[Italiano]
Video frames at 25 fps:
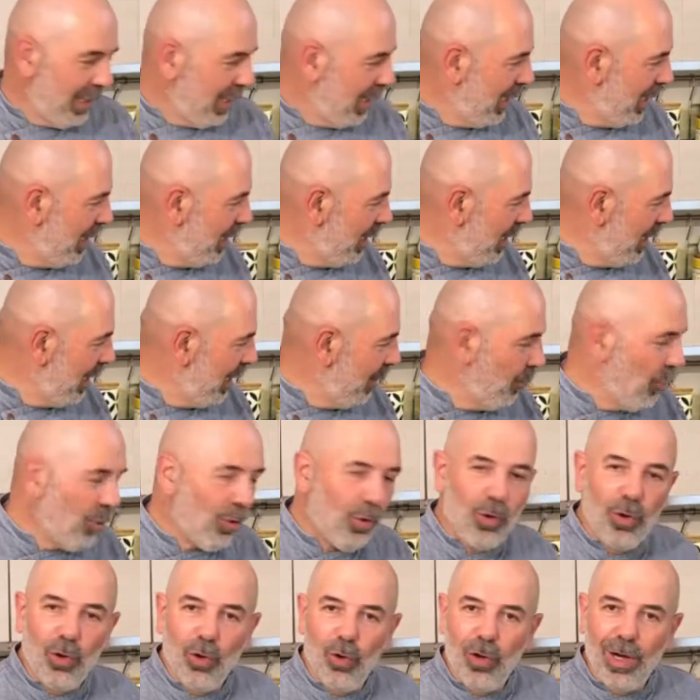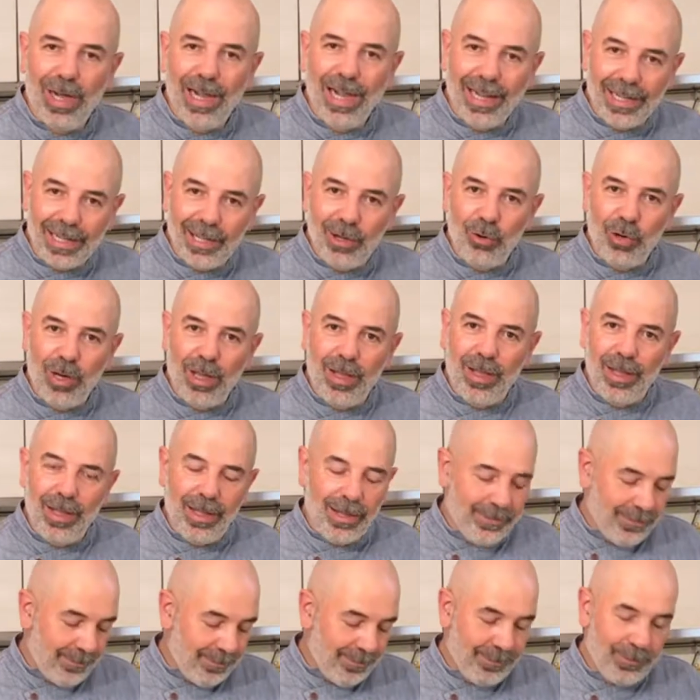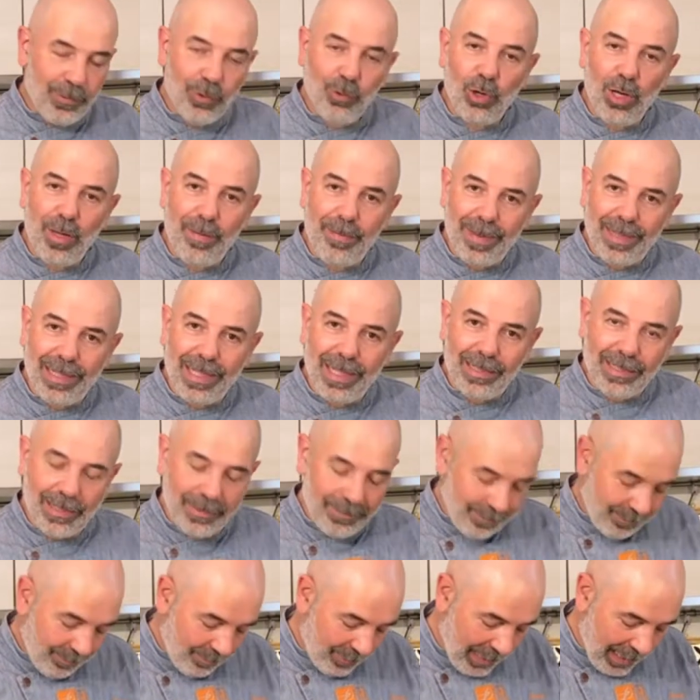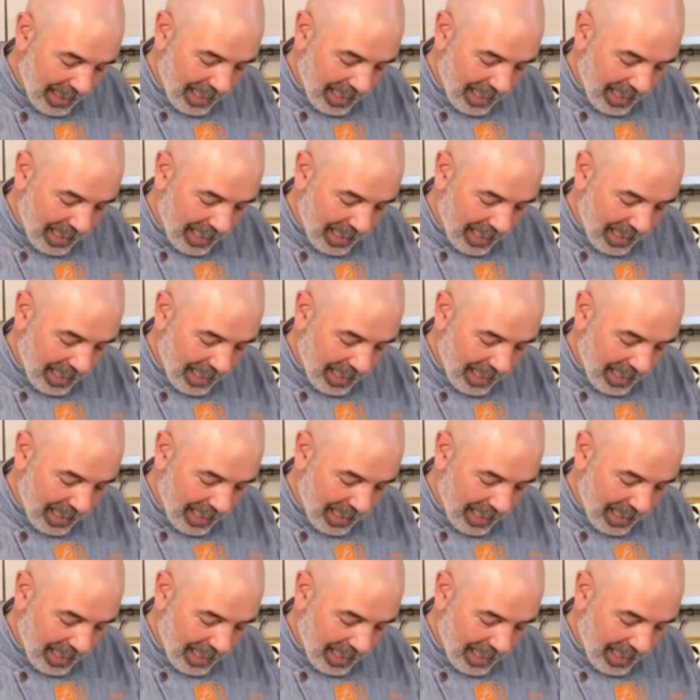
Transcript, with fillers: andremo anche con, la, con le patate e